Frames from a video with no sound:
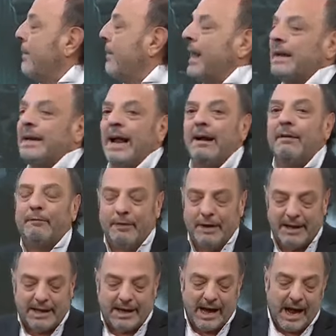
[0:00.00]
Manda al
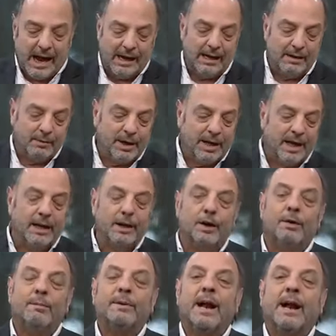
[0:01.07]
fiscal, voy a dar
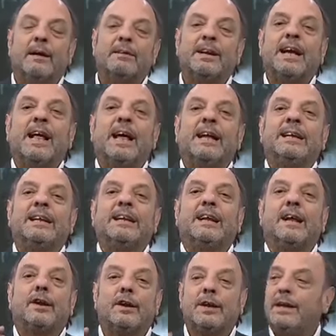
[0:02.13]
el nombre, a la brigada
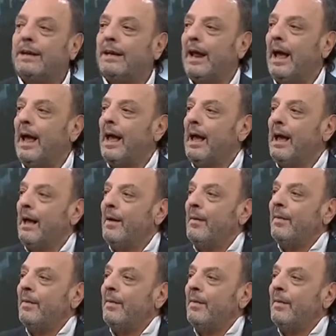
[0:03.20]
antiterrorista